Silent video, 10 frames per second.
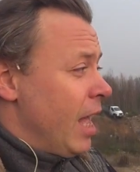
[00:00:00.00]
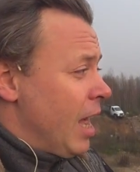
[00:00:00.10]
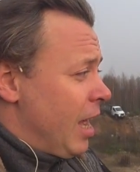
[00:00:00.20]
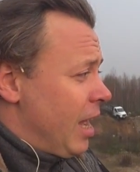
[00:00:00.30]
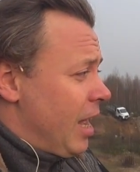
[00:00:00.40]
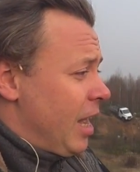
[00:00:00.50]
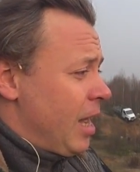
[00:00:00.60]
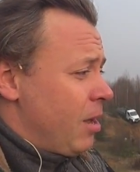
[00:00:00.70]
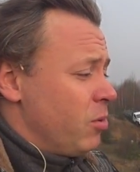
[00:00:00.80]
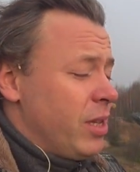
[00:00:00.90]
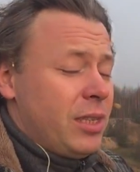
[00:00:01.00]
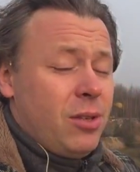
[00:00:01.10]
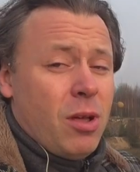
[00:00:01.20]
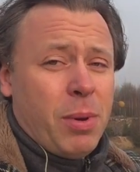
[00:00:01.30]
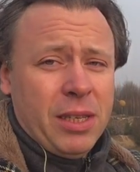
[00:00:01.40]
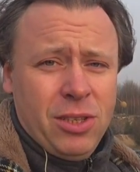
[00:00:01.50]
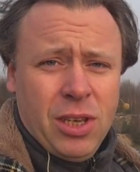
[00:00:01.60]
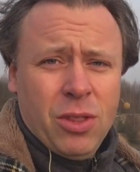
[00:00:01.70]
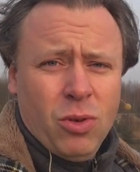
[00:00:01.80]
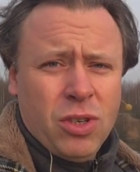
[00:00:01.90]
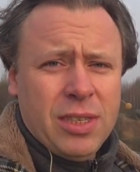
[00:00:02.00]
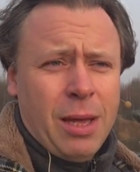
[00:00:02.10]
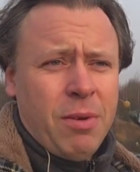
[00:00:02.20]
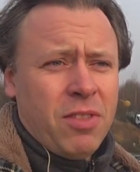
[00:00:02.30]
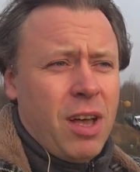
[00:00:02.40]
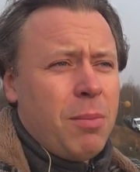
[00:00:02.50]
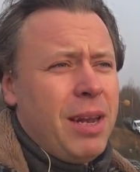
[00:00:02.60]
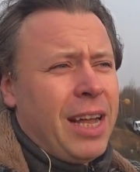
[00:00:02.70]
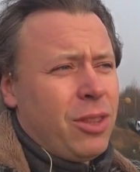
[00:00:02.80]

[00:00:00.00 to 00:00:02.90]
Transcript: А, у нас сегодня практически тот же самый автомобиль,